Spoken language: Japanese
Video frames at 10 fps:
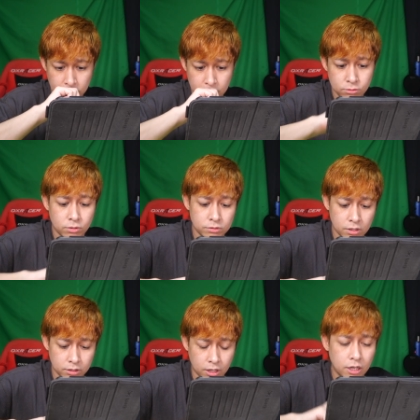それぐ
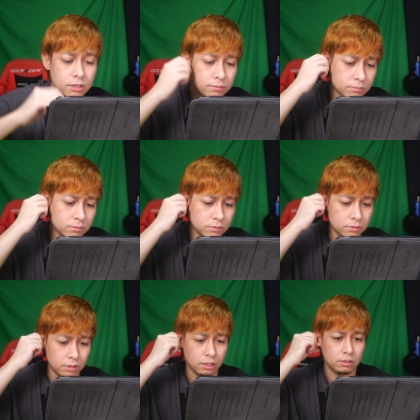らいか
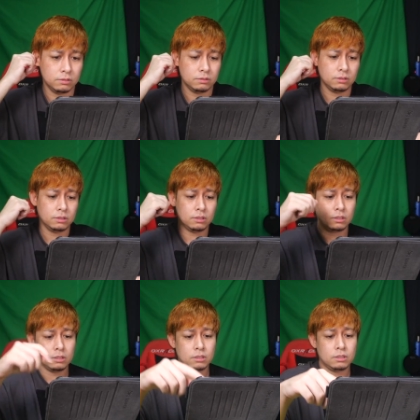はい
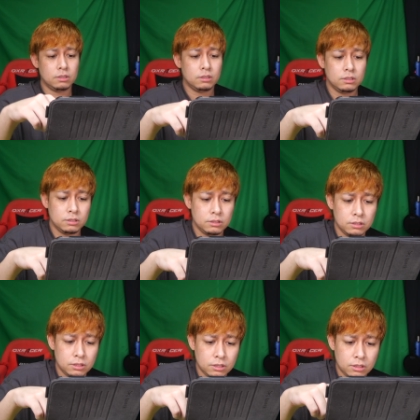
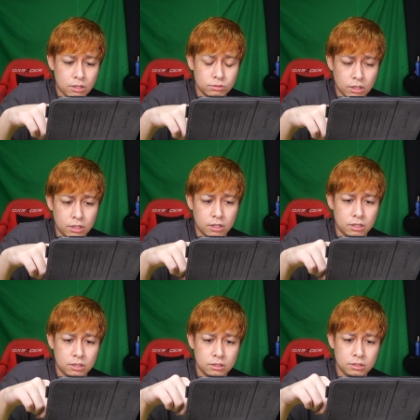えー、なので
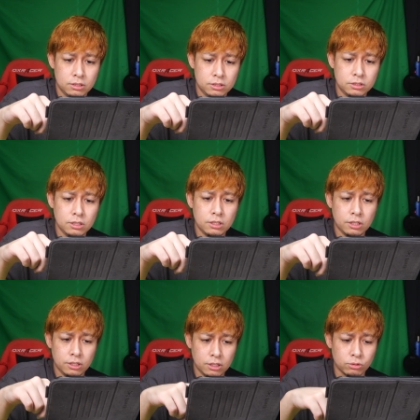必然
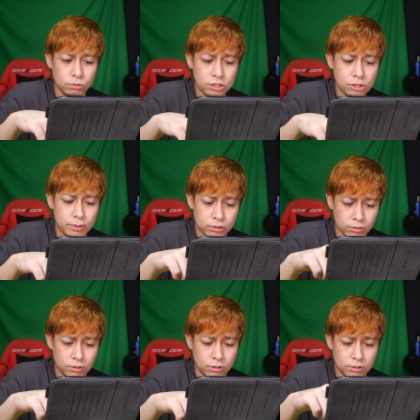的にあと織姫
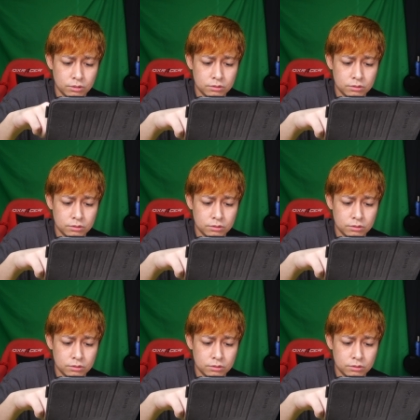と